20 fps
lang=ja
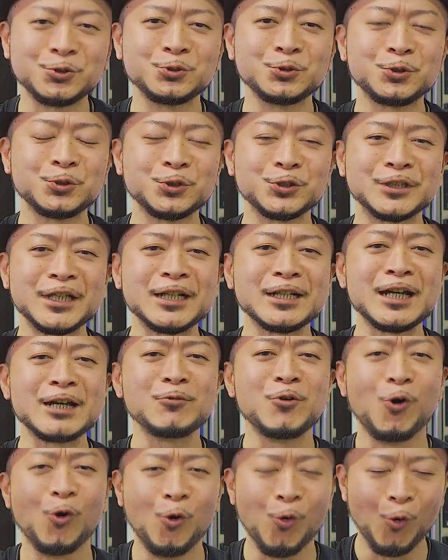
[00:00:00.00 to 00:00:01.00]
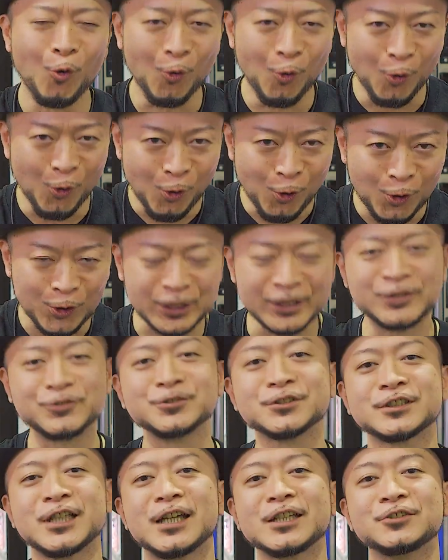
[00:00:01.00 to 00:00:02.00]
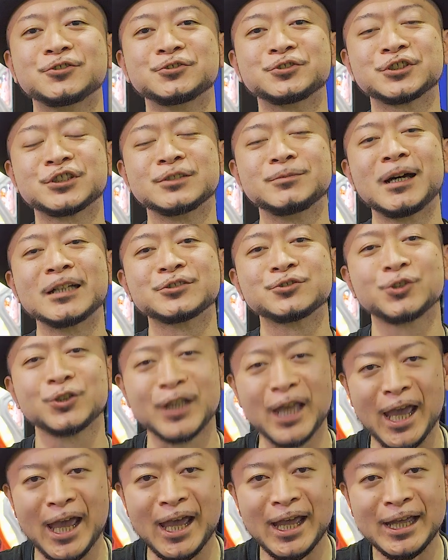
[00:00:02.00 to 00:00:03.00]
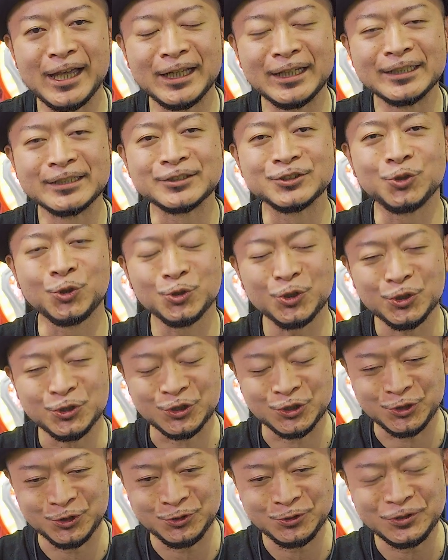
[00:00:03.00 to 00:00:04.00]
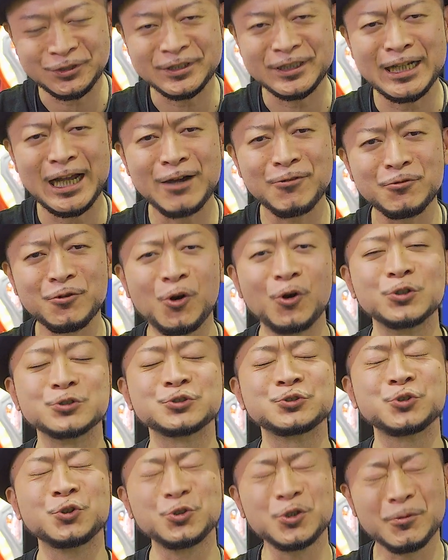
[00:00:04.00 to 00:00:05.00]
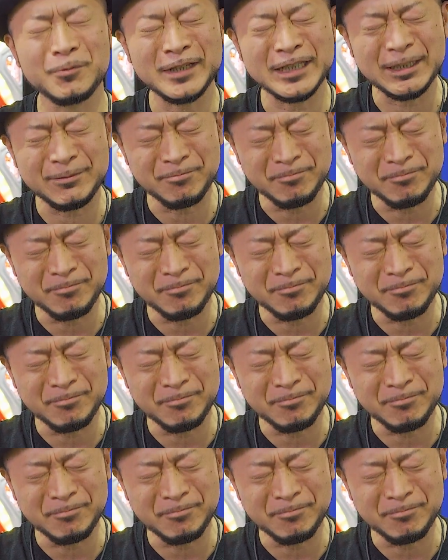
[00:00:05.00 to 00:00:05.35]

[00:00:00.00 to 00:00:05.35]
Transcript: その後の展開を大きく左右しますのでその瞬間をそのめに